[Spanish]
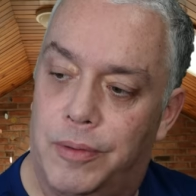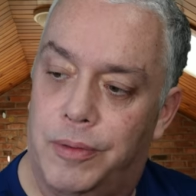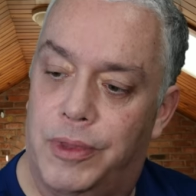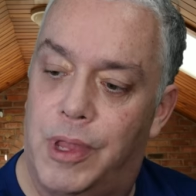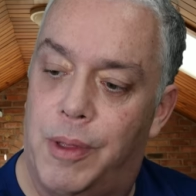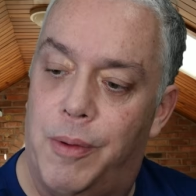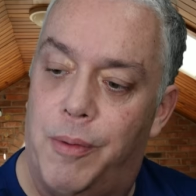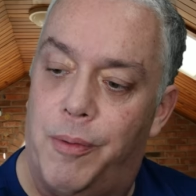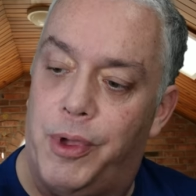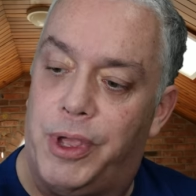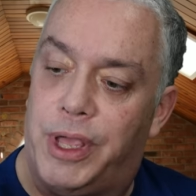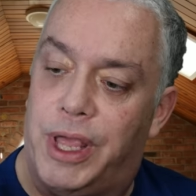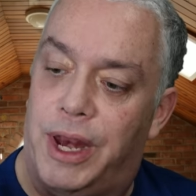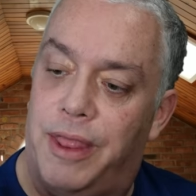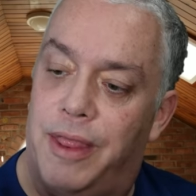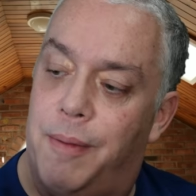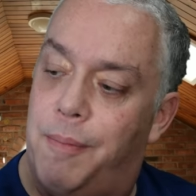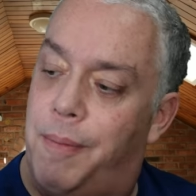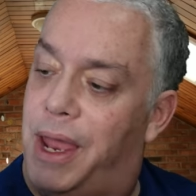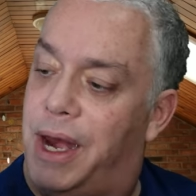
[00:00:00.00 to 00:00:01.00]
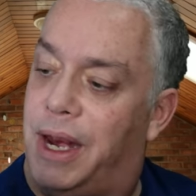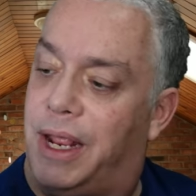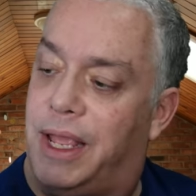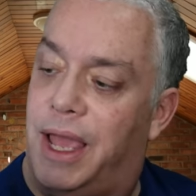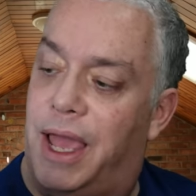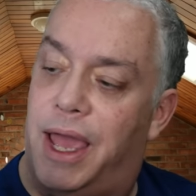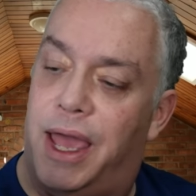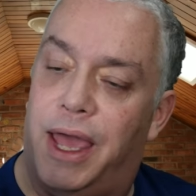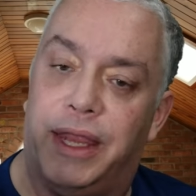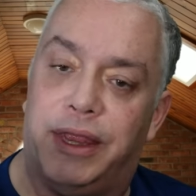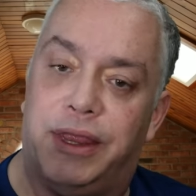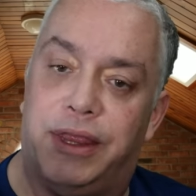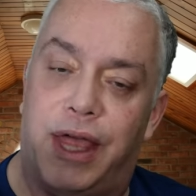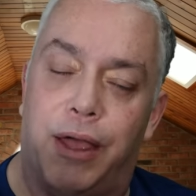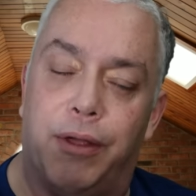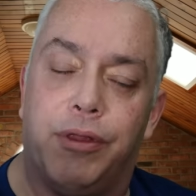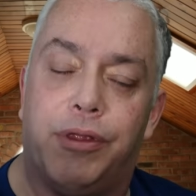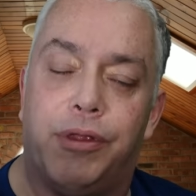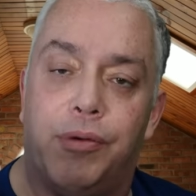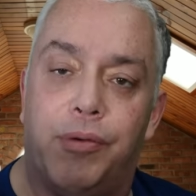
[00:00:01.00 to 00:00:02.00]
De mi muy querida marca
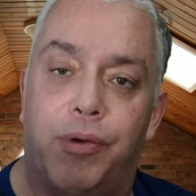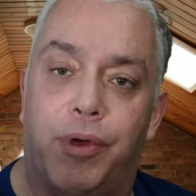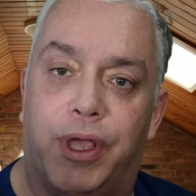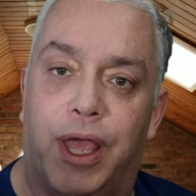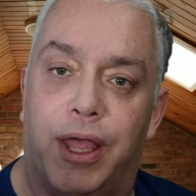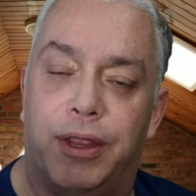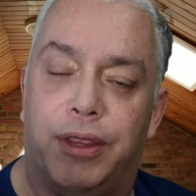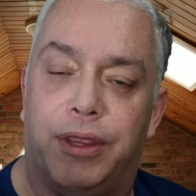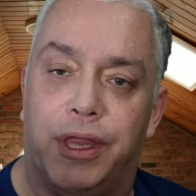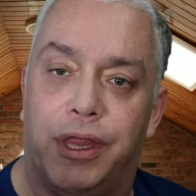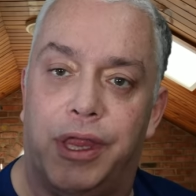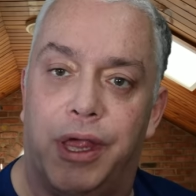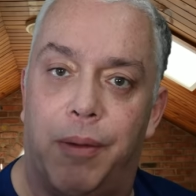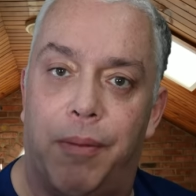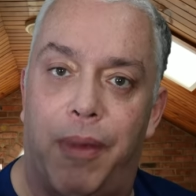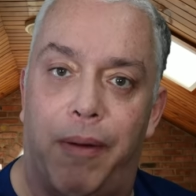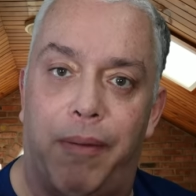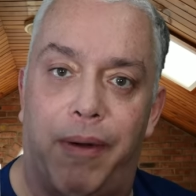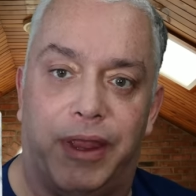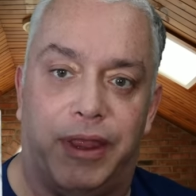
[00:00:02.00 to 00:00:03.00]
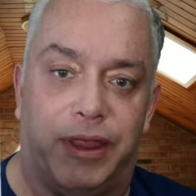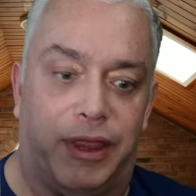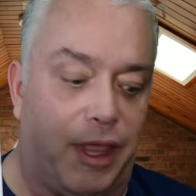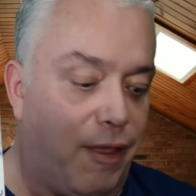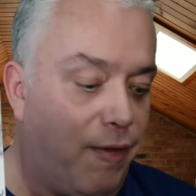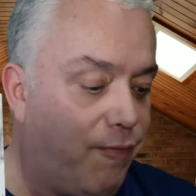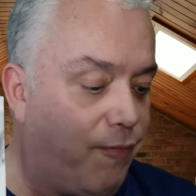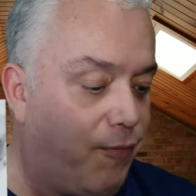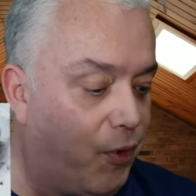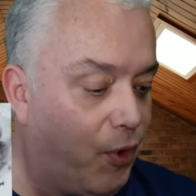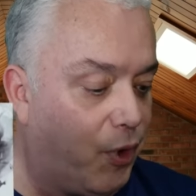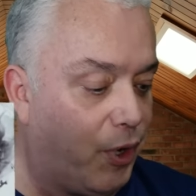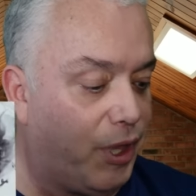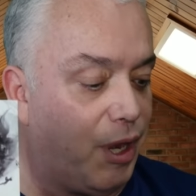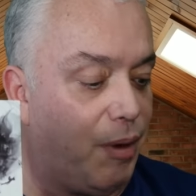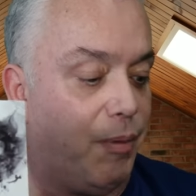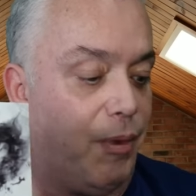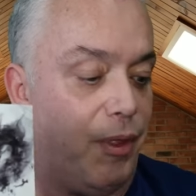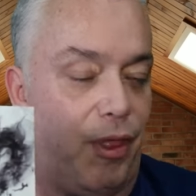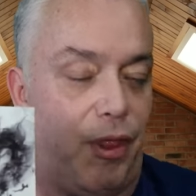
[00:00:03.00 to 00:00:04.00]
Tansu, que antes se llamaba T-Force,
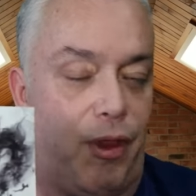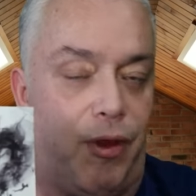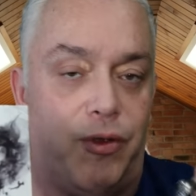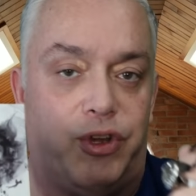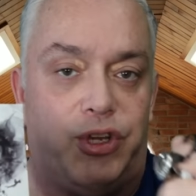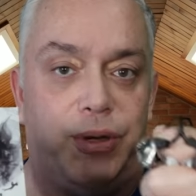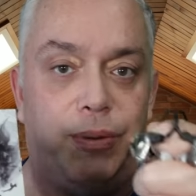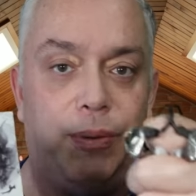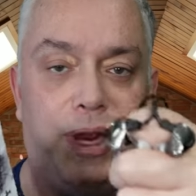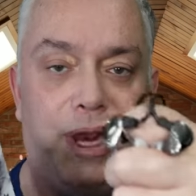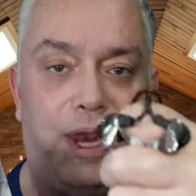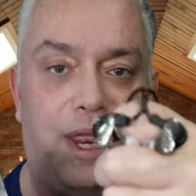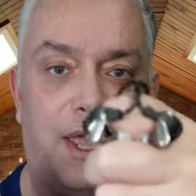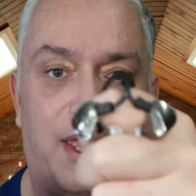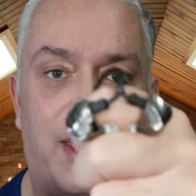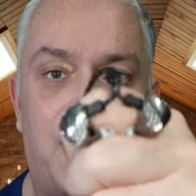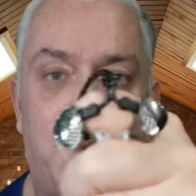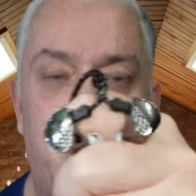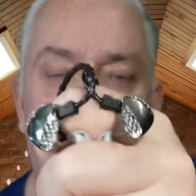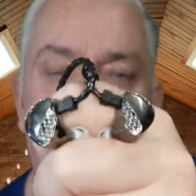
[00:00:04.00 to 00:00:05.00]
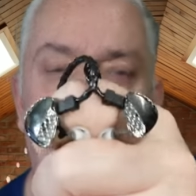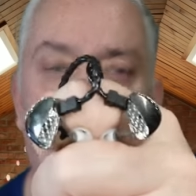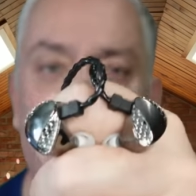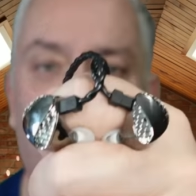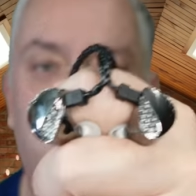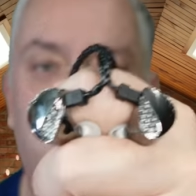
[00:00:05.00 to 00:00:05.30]
el modelo Lee. Qué